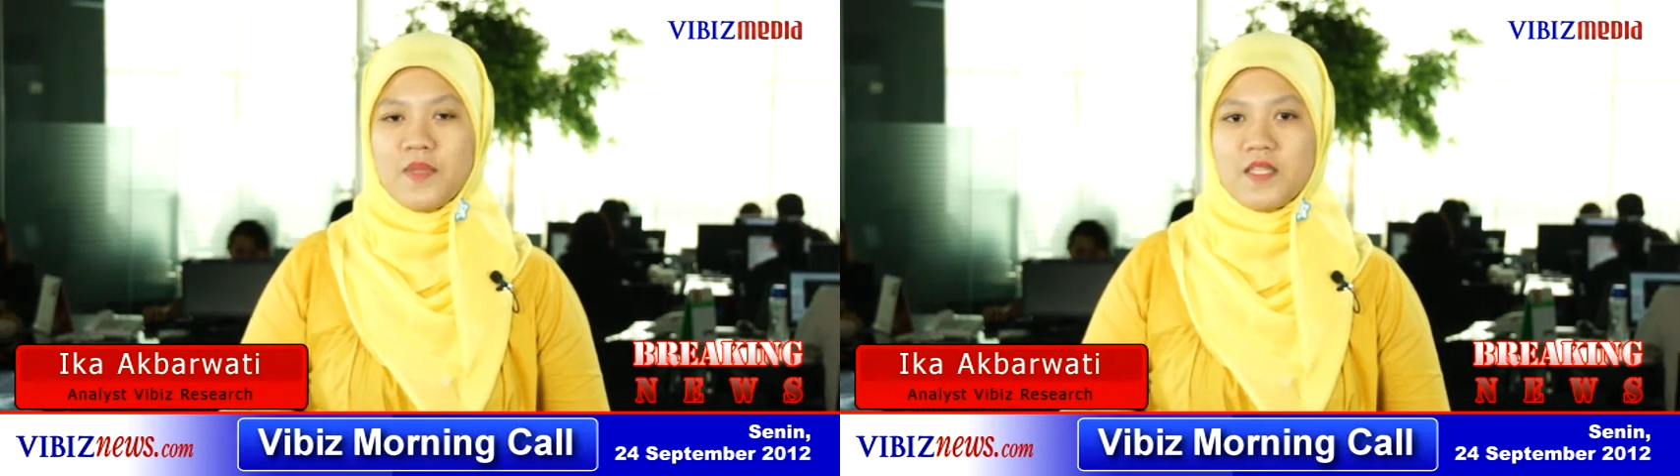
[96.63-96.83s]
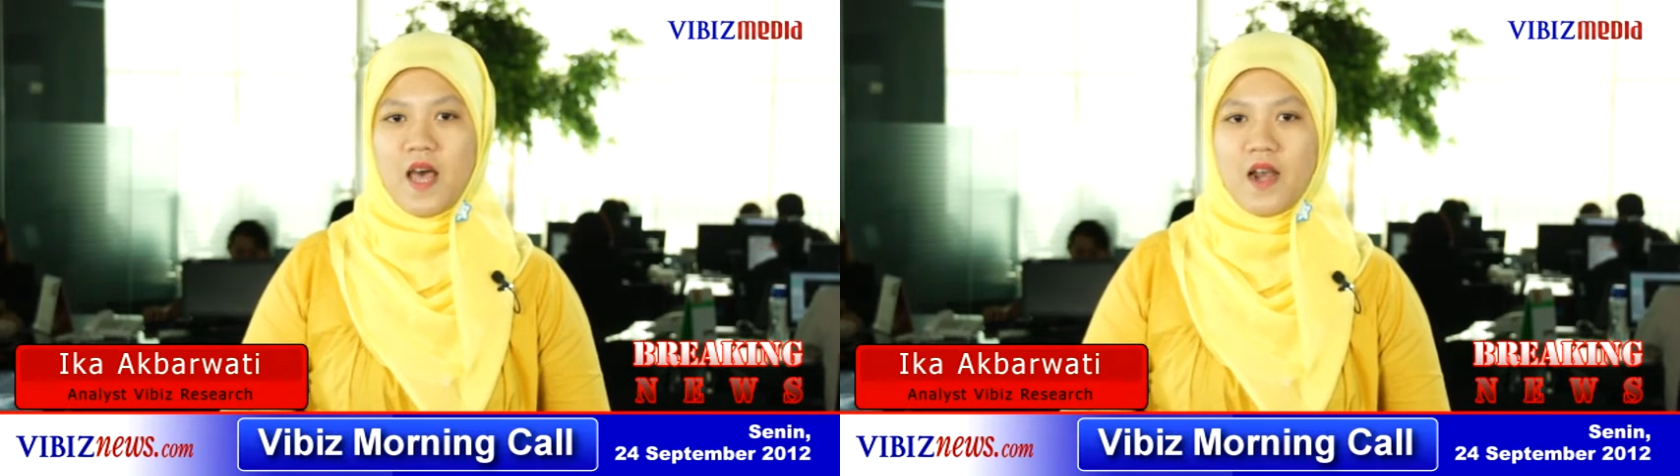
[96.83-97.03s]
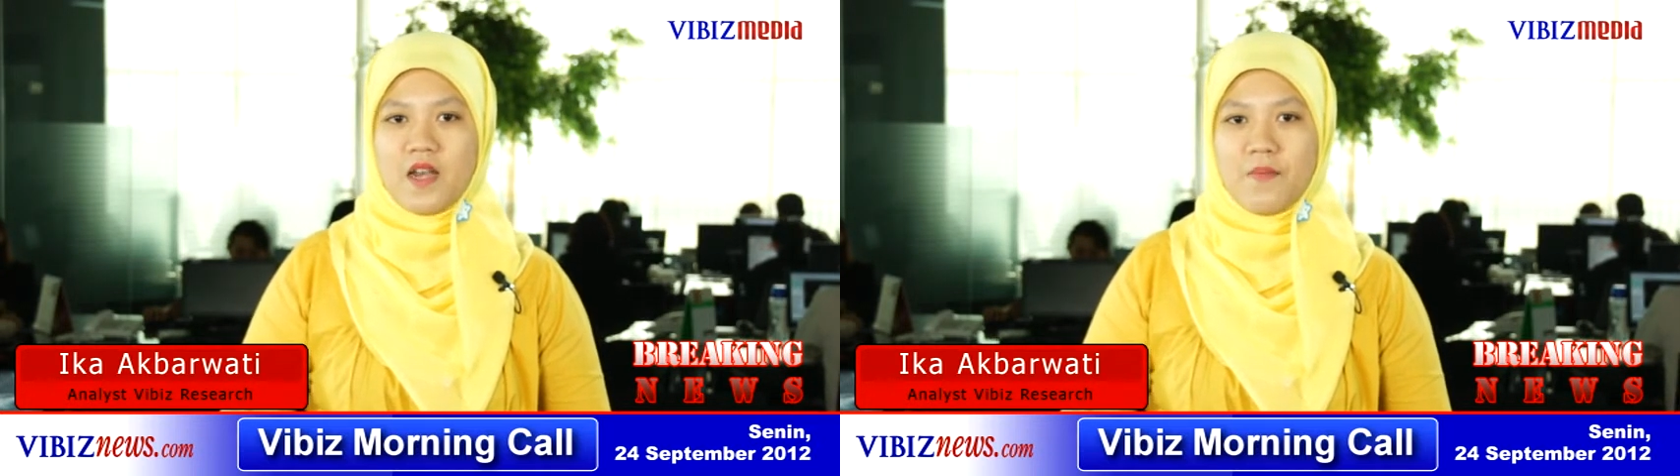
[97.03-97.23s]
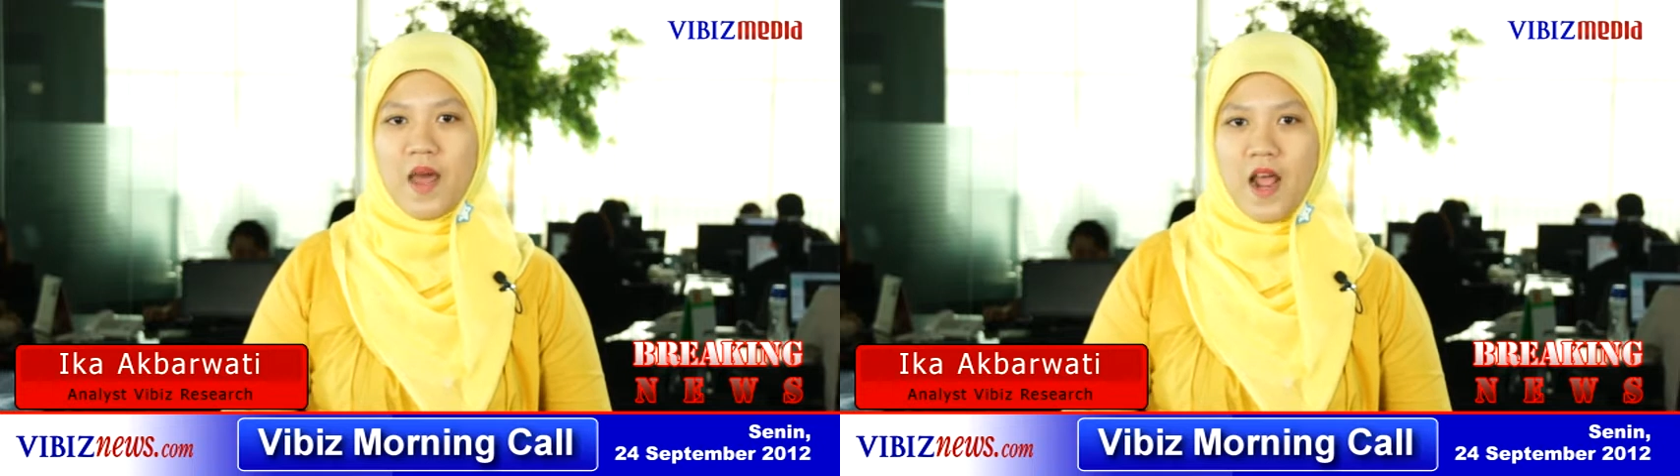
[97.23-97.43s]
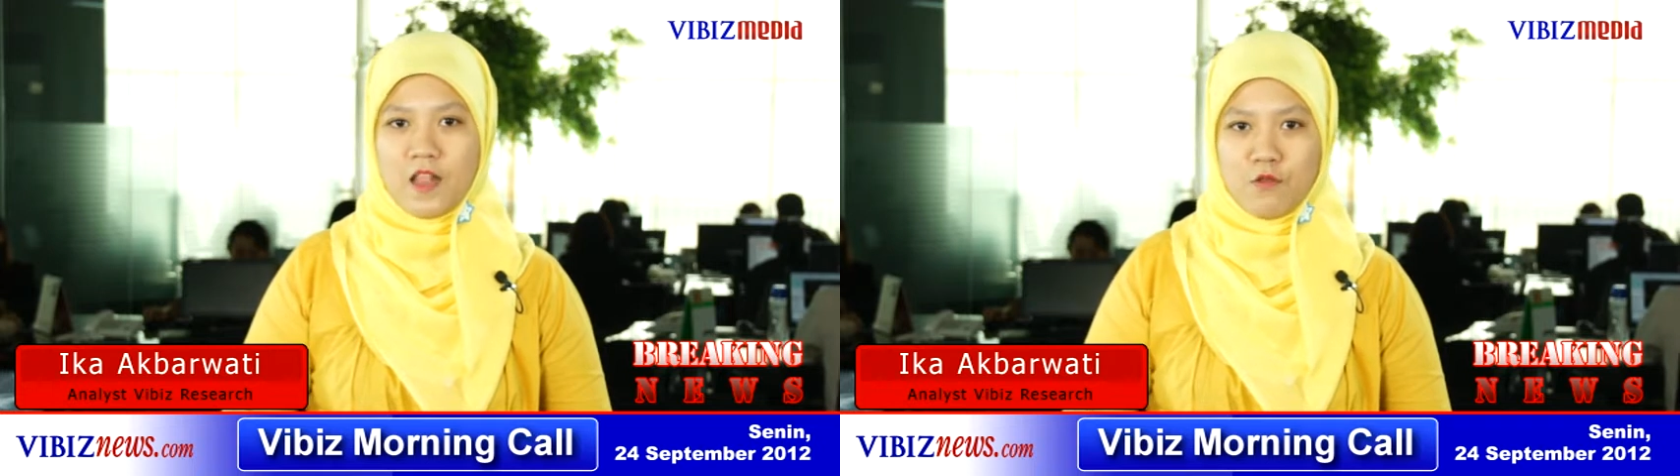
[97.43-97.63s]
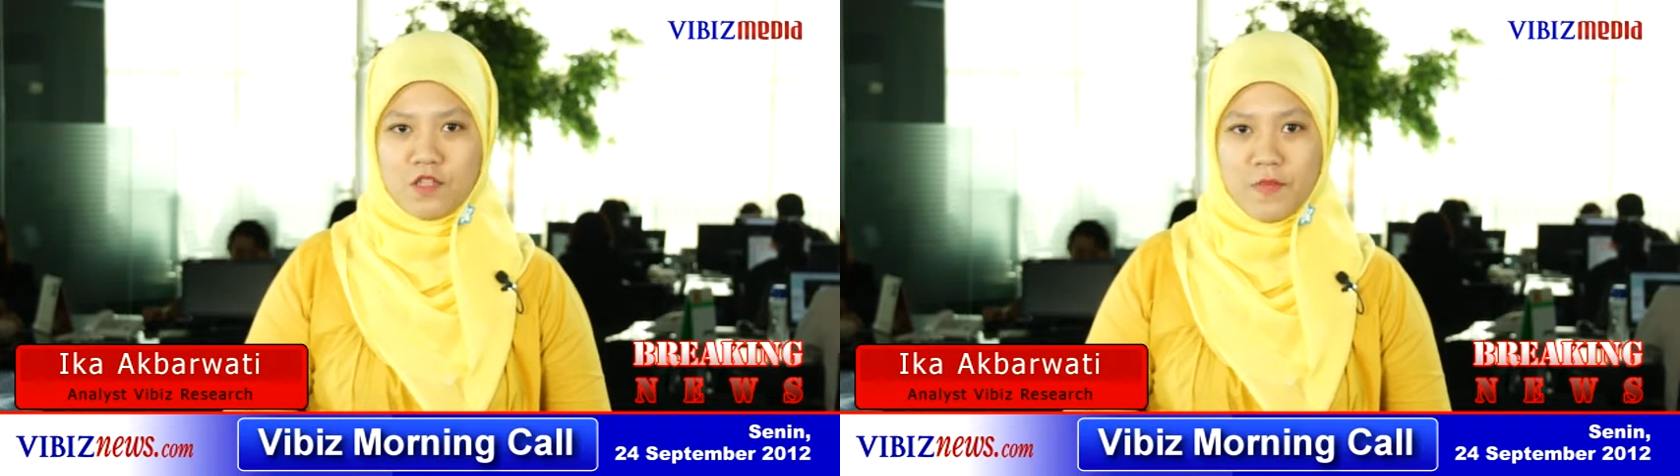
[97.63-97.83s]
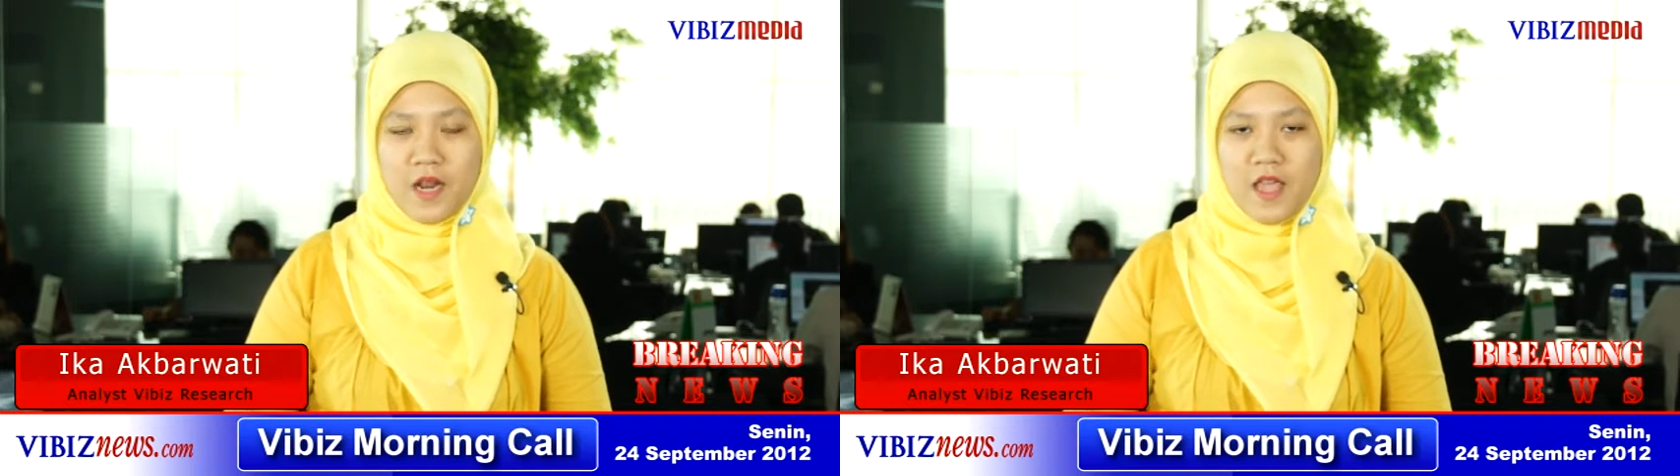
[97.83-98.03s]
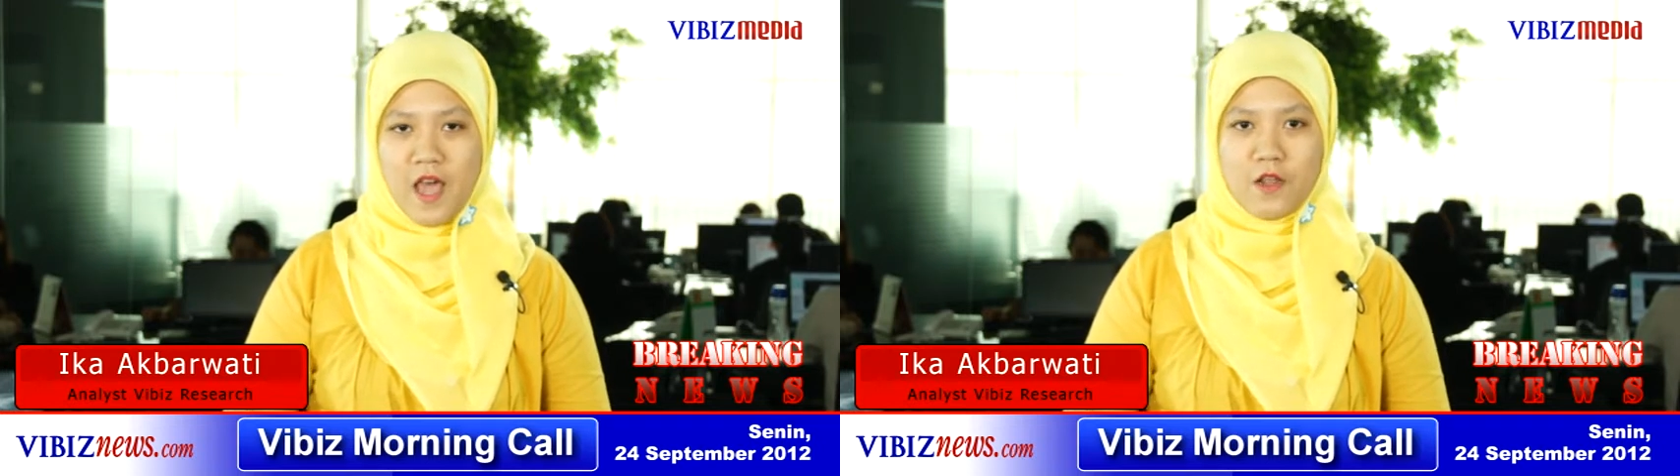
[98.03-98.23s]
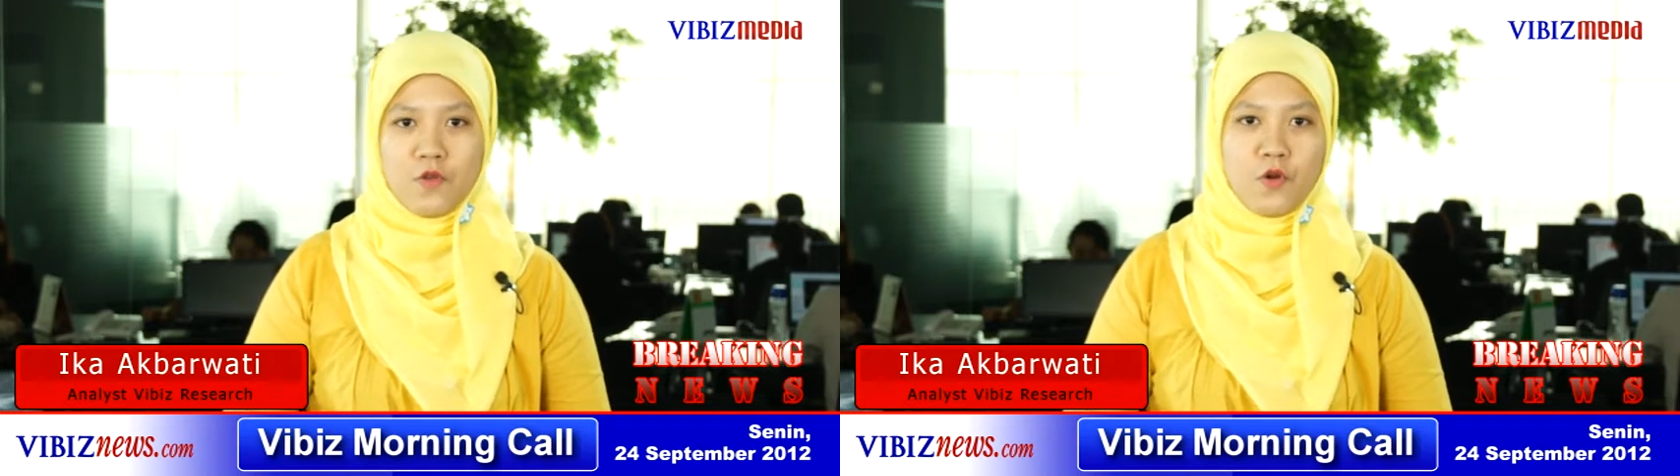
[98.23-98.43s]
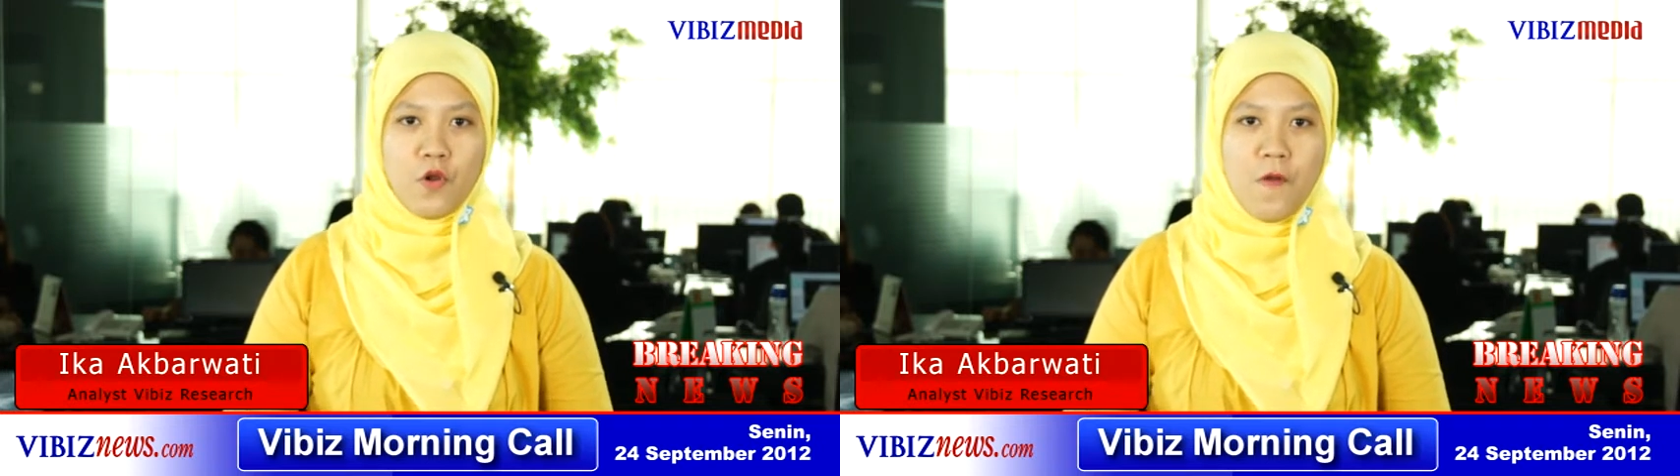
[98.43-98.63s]
sebesar 500 miliar
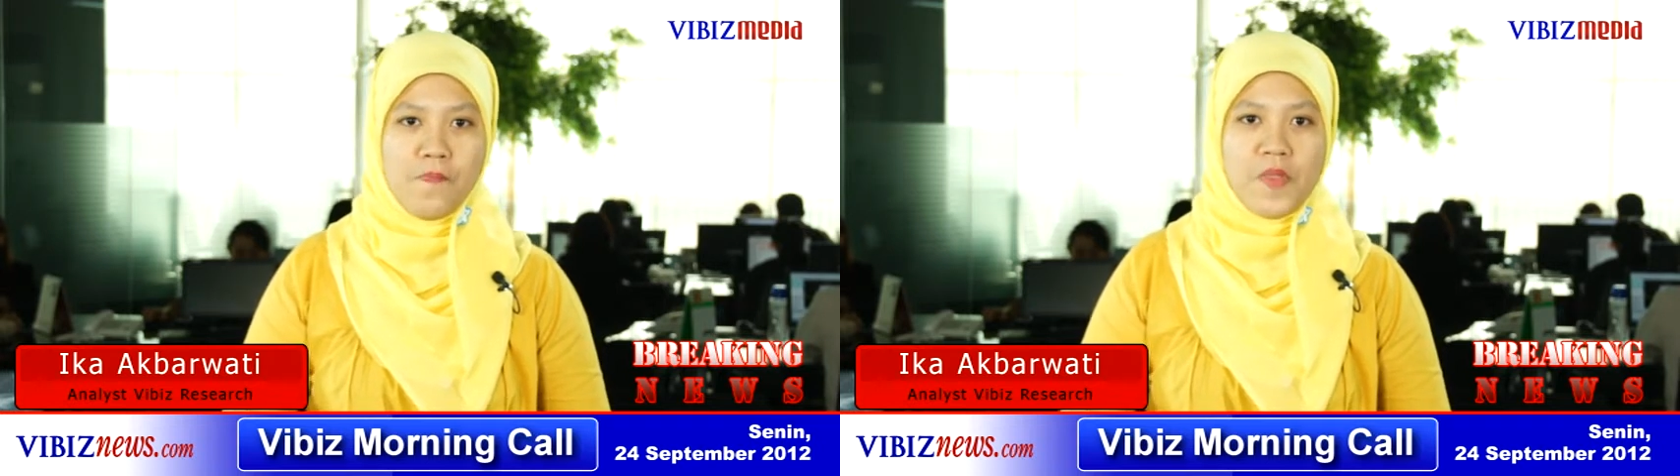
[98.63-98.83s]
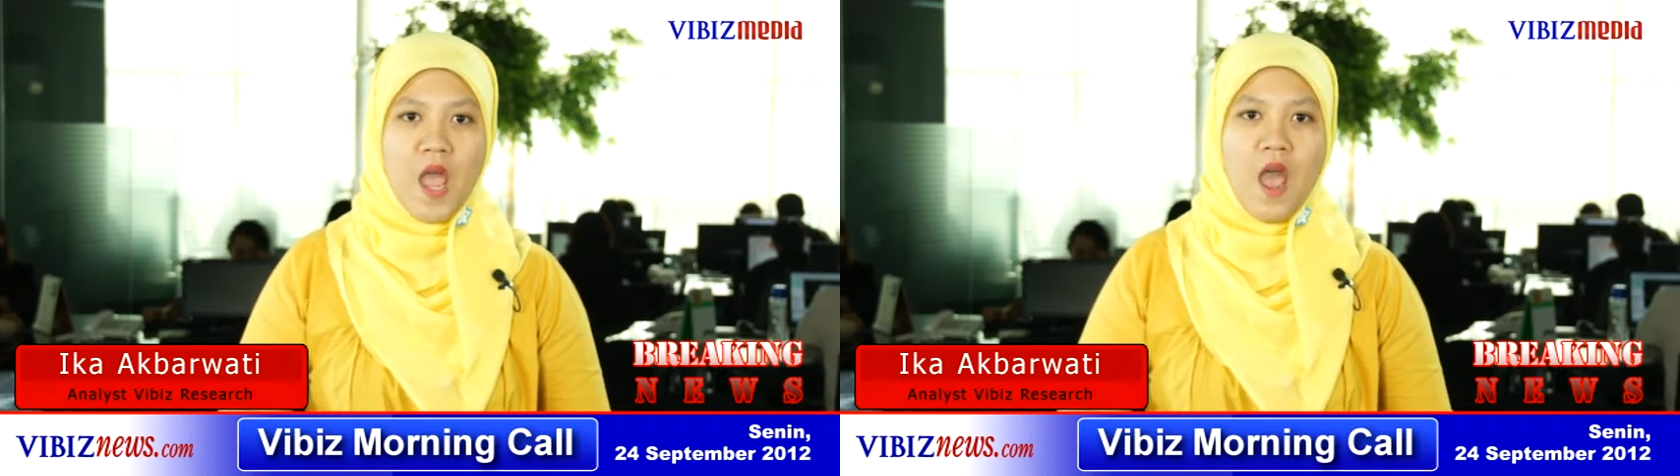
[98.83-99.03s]
euro